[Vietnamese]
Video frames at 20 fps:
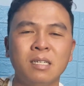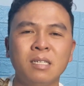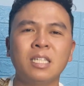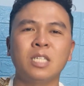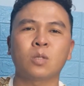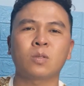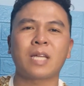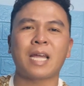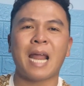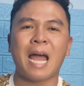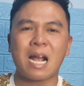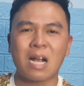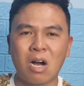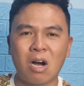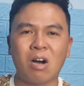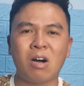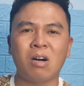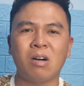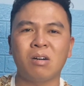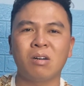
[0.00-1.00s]
chứng thì chúng ta đã
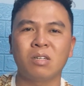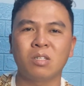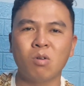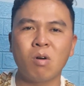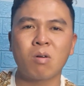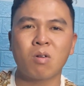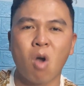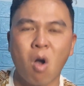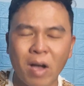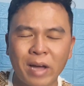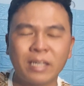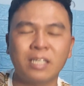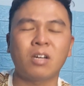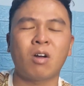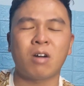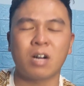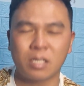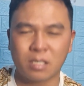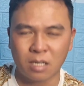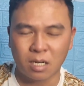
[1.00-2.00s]
có đúng không có căn cứ
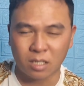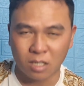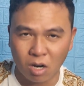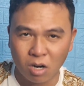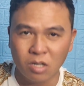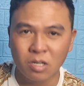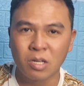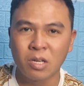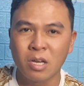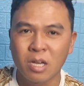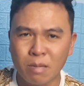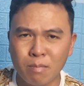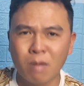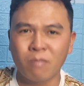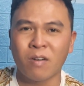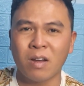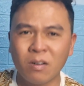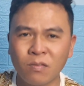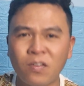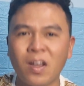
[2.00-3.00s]
có cơ sở rồi nhưng
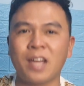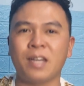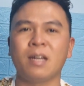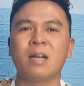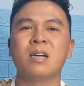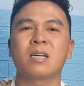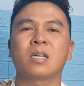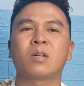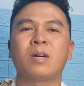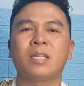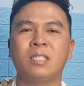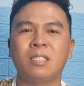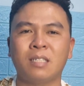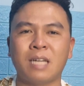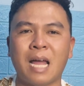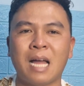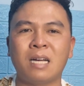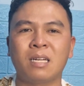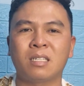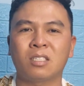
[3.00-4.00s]
mà vẫn phải đợi cơ quan chức
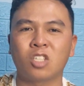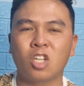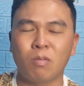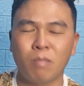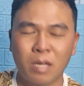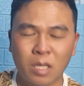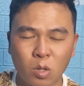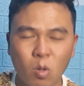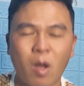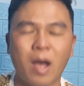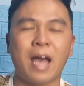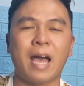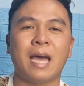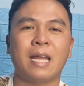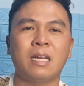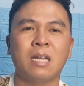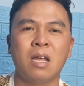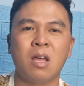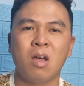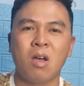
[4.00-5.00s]
năng rồi bên tòa
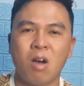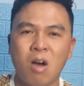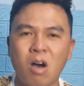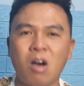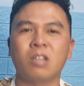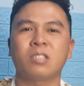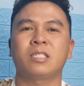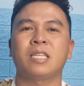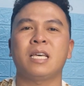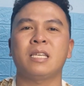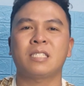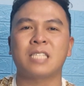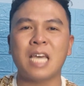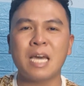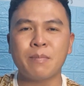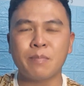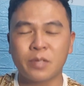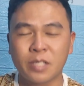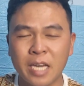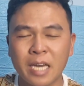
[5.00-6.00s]
án họ sẽ
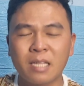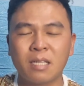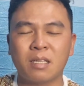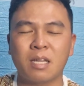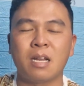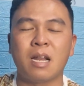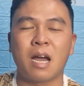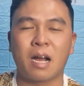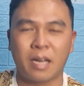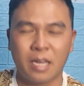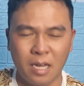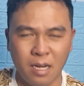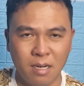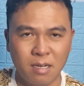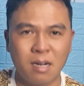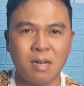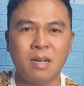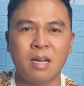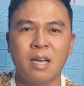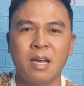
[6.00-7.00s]
xem xét thật là kỹ
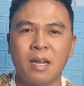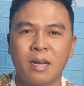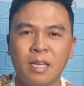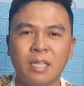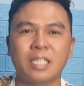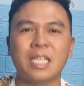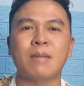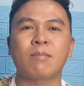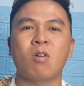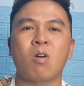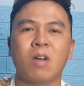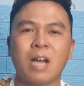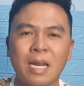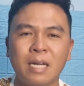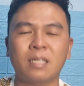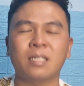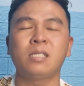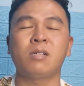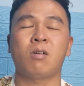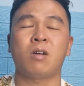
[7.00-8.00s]
lưỡng để xem có
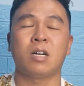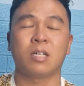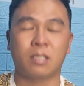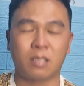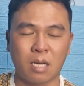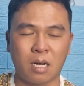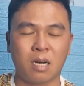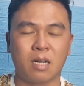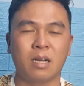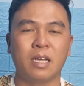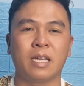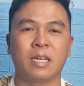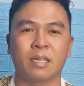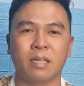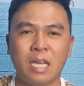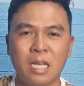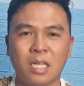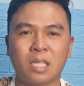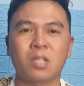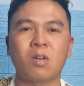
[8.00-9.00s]
căn cứ cơ sở để
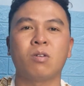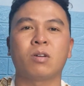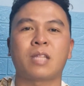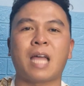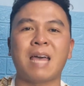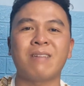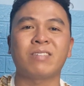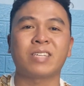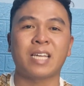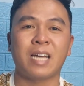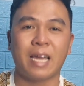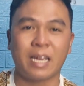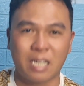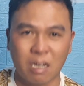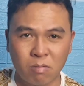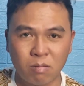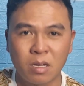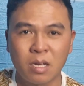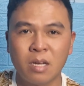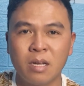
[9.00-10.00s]
định tội thái và giang hay
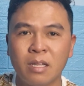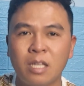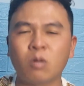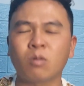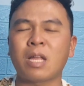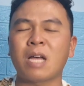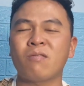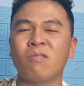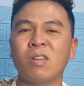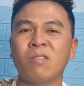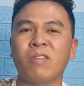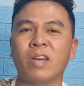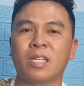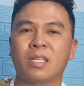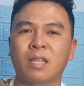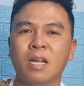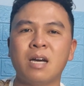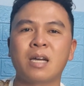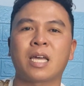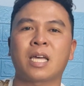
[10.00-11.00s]
không thì chúng ta vẫn phải
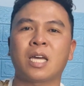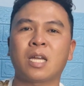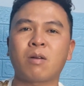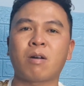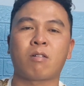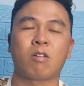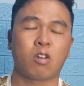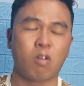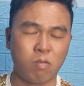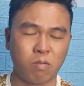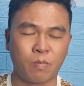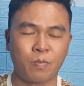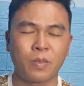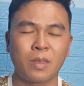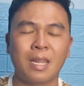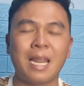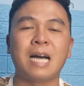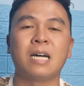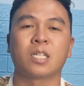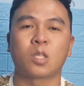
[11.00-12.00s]
đợi cái kết quả cuối cùng
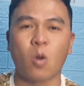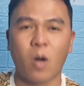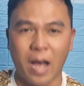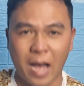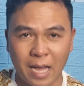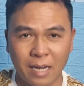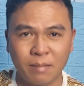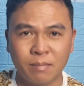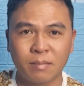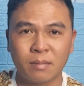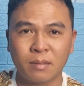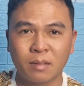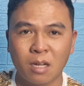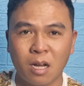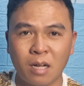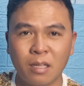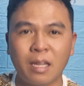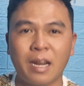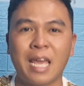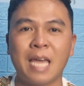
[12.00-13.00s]
là ở tòa án
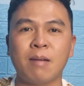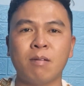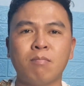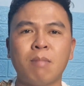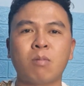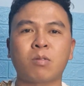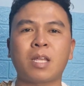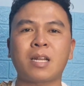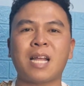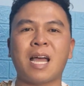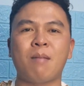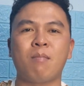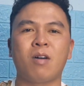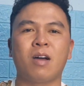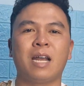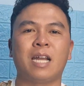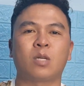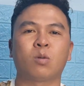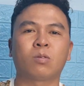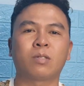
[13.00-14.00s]
đó nên là em cũng mong tất cả
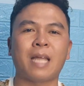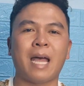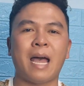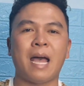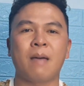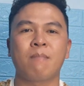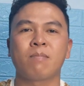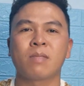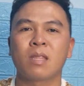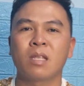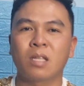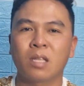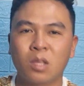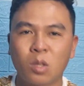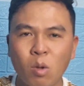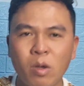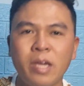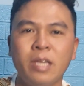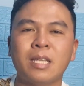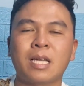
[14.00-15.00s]
mọi người là chúng ta
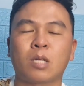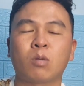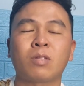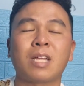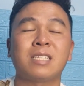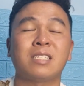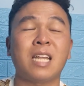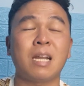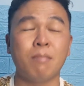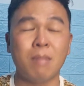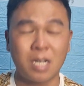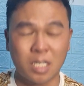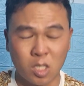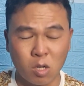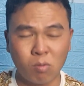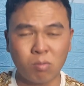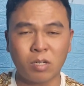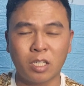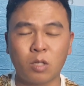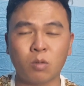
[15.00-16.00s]
tuy rằng chúng ta rất là bức
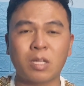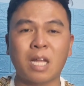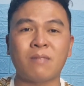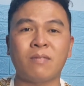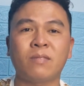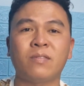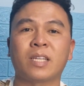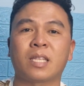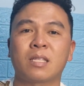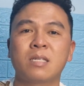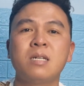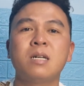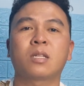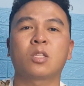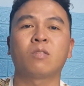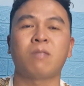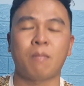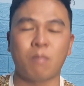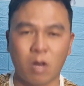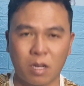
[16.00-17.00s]
xúc nhưng chúng ta vẫn phải
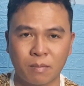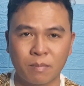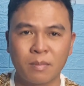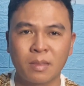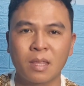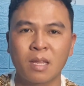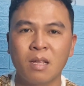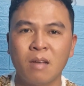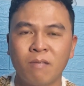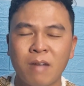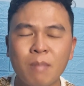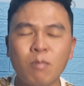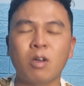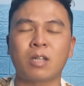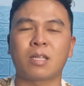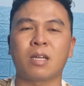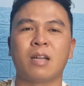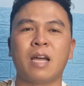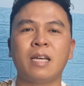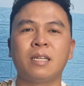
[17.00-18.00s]
thượng tôn pháp luật pháp
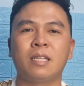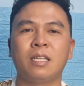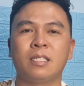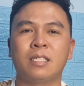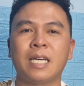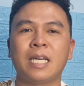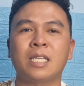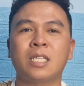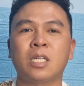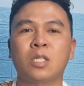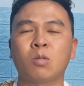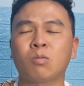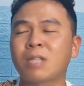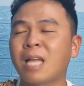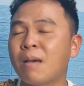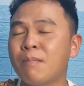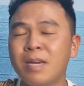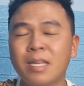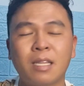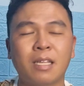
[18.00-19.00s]
luật ở đây thì sẽ cho chúng
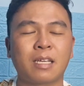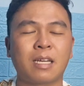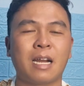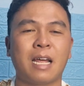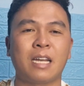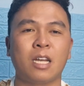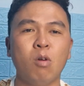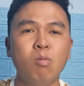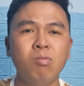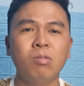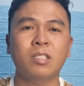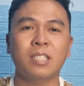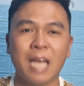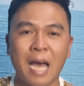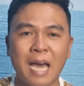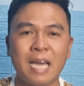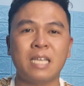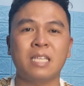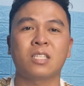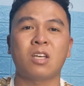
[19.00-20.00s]
ta biết rằng là đúng
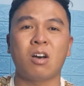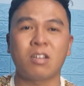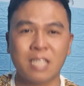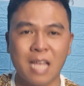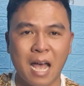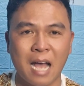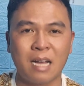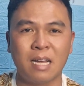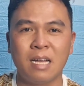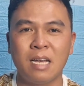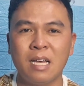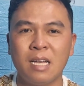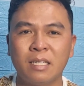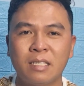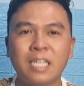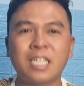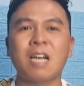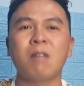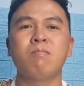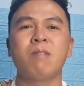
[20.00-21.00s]
sai rõ ràng
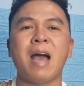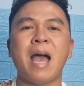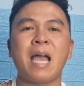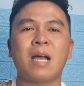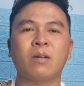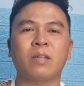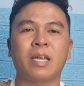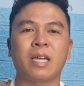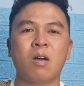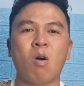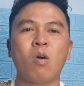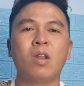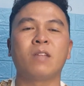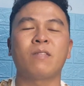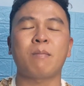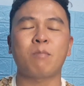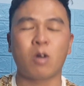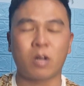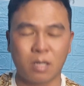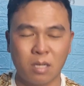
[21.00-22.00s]
sẽ không ai có thể ngồi
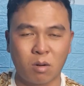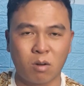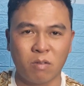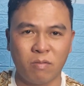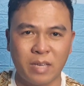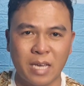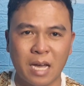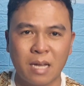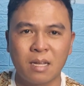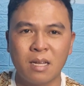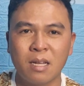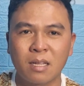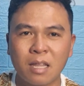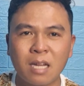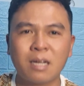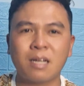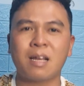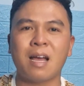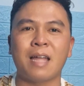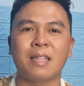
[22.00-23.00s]
đến pháp luật được quý vị
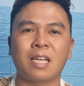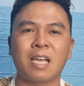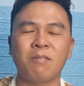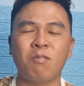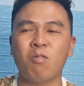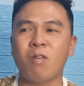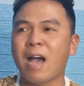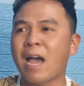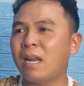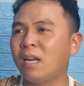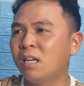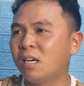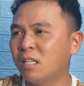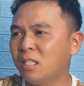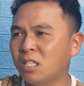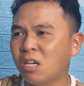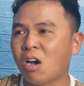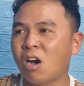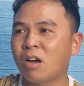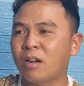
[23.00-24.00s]
tất cả những cái vụ án
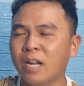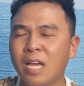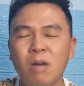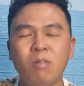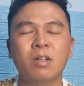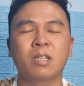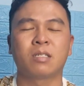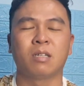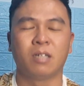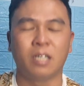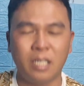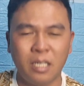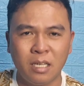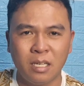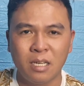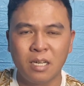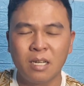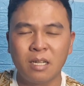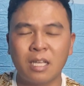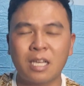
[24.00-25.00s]
lớn nhỏ đều được xử
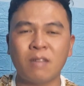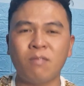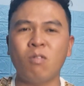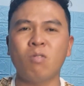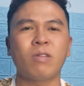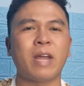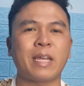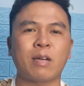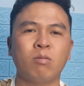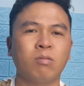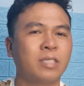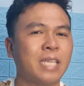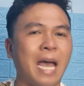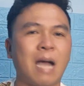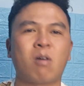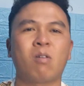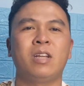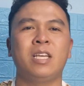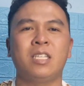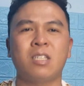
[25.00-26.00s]
lý thì cái vụ này cũng
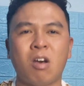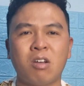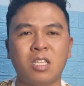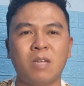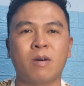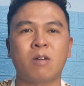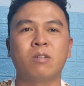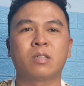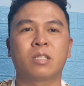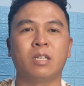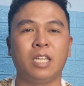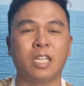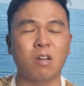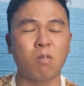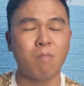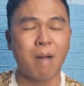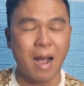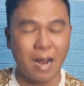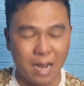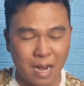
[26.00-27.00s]
chả có lý do gì không được xử lý
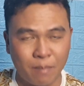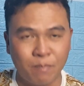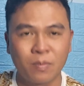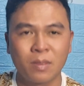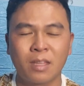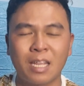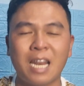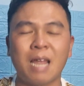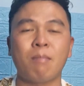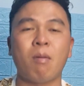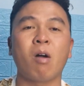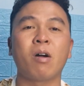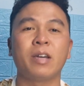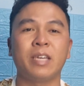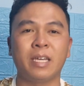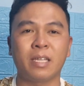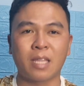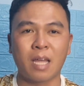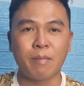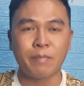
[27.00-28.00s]
công bằng cả nên là mọi
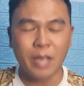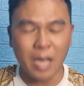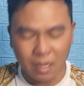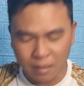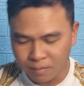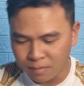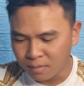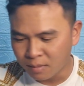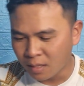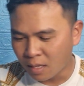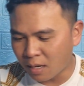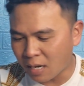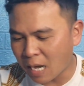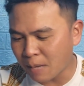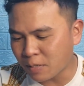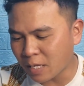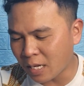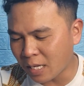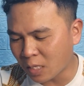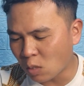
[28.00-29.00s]
người yên tâm nhé Ờ,
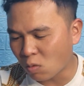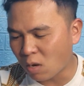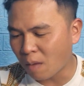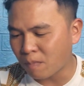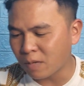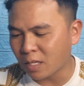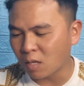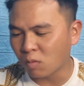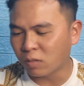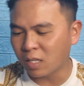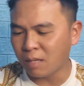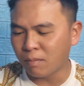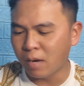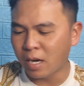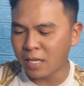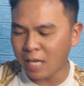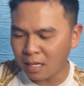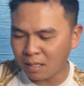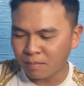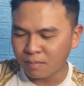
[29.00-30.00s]
em sẽ liên tục cập nhật thông tin
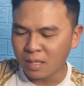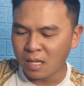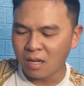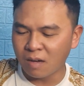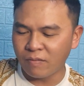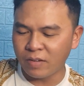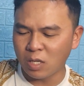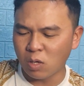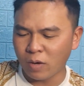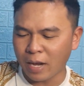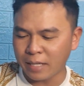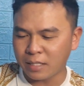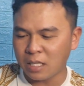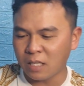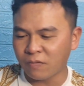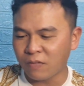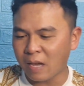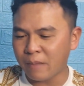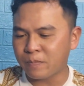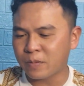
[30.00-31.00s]
mới nhất ở video này
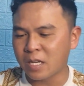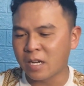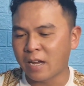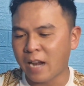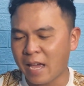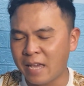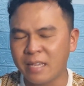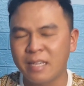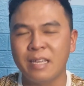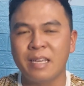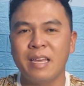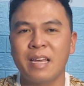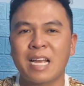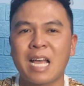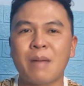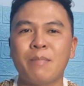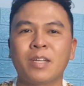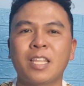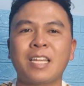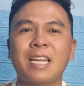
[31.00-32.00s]
xin phép dừng ở đây
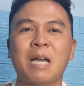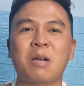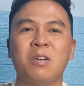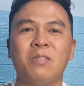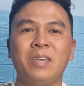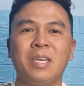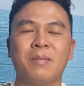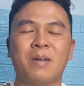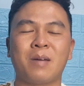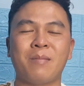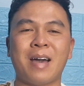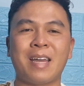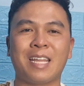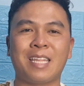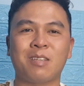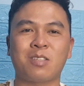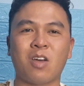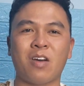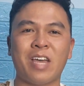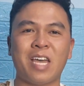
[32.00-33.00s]
cảm ơn tất cả quý vị và các bạn
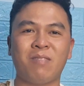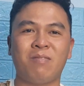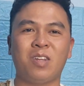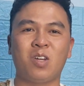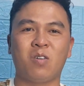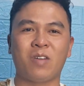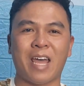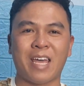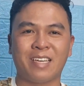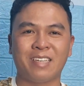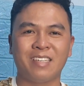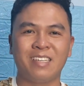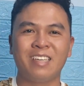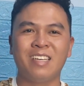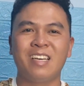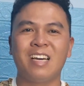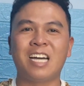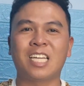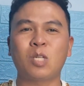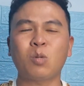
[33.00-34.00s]
đã theo dõi hết video này
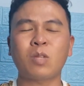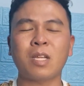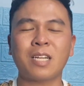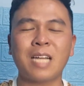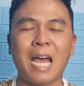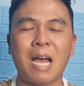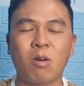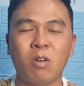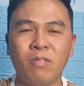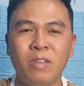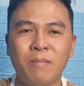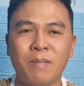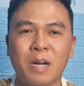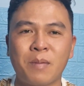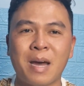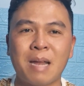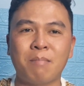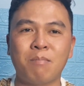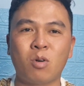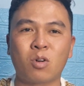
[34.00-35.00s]
ờ, chúc tất cả quý vị và
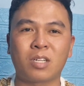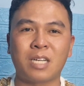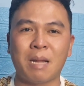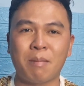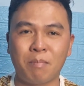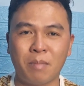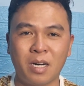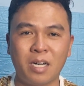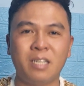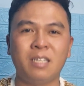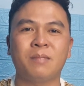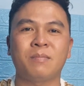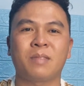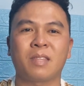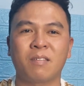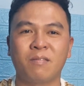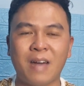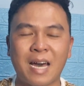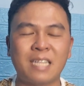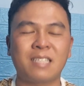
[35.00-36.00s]
các bạn một năm mới
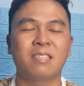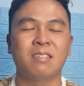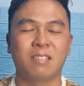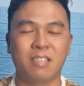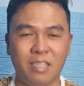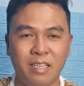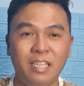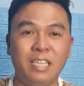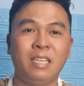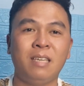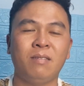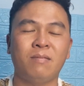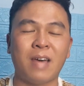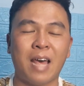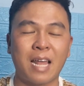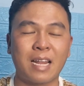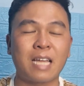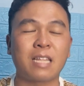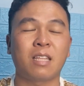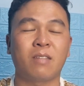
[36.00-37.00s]
vạn sự dư ý và
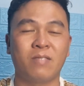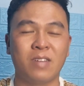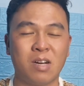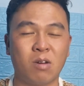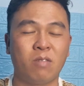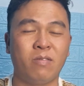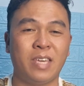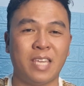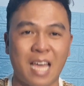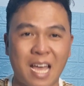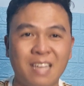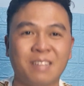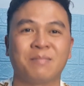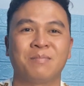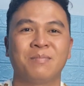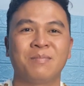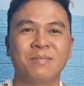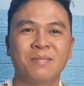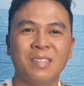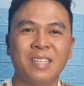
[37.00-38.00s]
an khang thịnh vượng quý vị nha
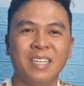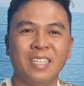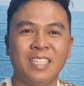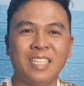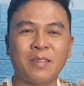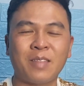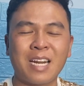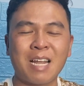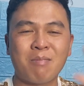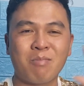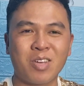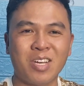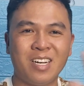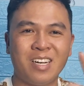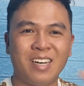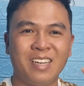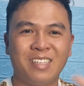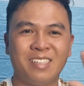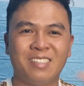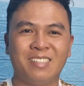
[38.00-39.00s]
chào tất cả mọi
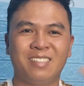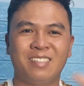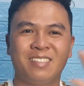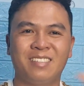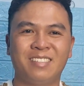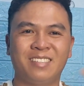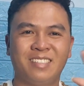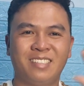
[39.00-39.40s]
người